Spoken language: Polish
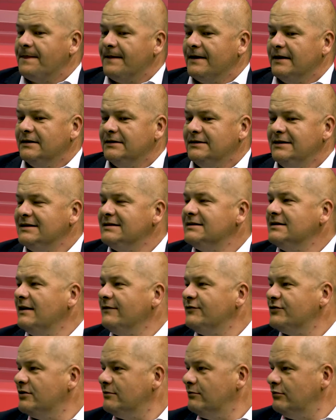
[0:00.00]
E, nie
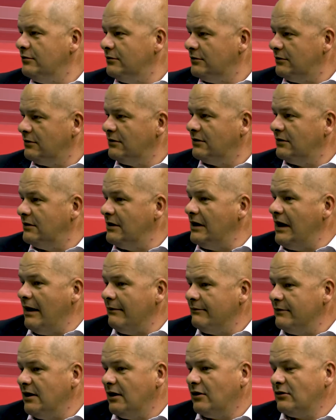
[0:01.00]
zawsze były to dla
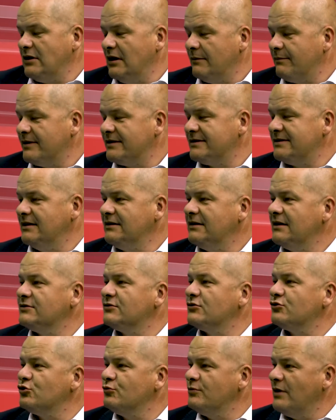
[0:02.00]
mnie, jako dla prezydenta,
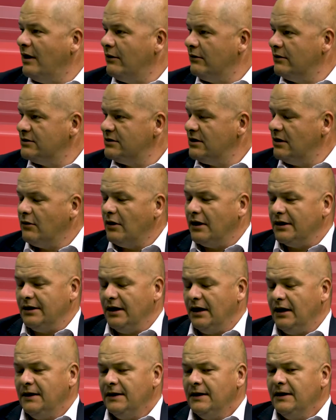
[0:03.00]
zrozumiałe
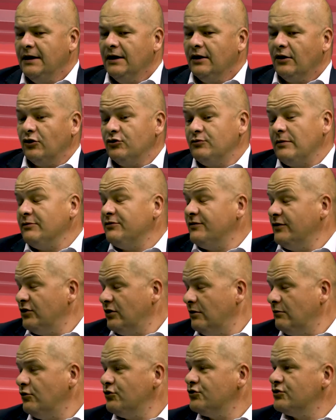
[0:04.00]
działania, choć mam
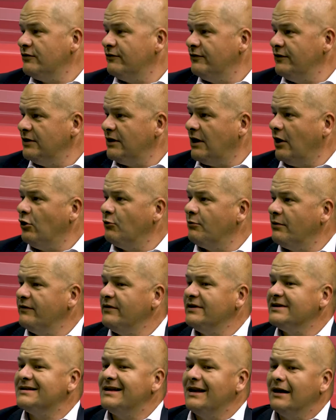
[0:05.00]
świadomość, że wynikały
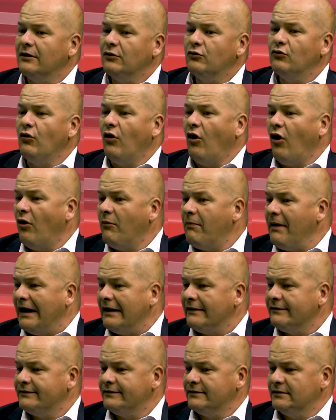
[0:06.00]
pewnie z lęku,
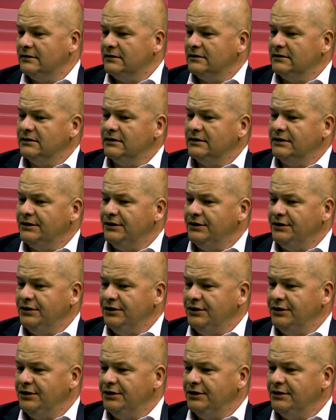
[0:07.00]
obaw e,
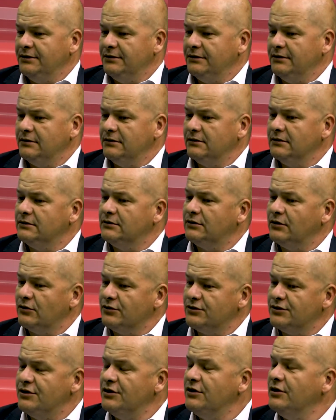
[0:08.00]
i e, troski.
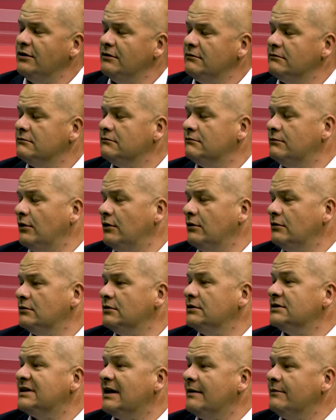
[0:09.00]
troski, bo
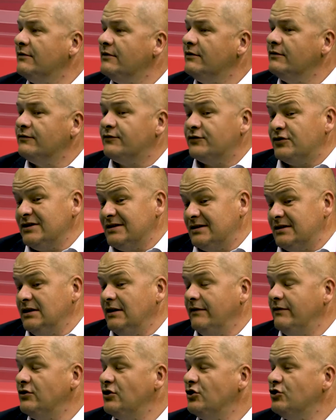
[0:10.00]
sami wszyscy
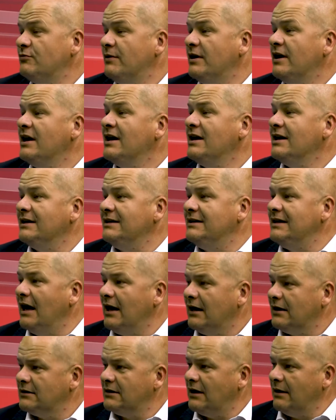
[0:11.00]
nie wiedzieliśmy,
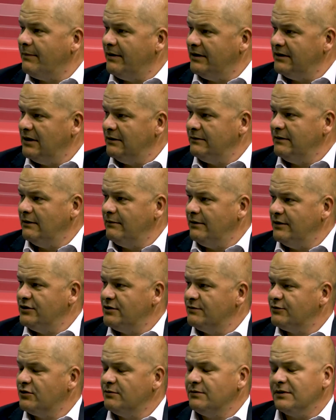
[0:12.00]
jak ta pandemia
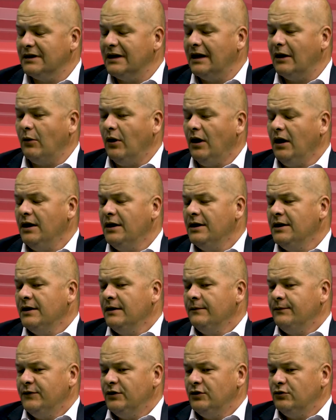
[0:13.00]
będzie przebiegała.
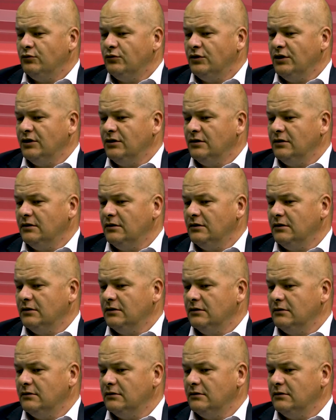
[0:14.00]
I tutaj,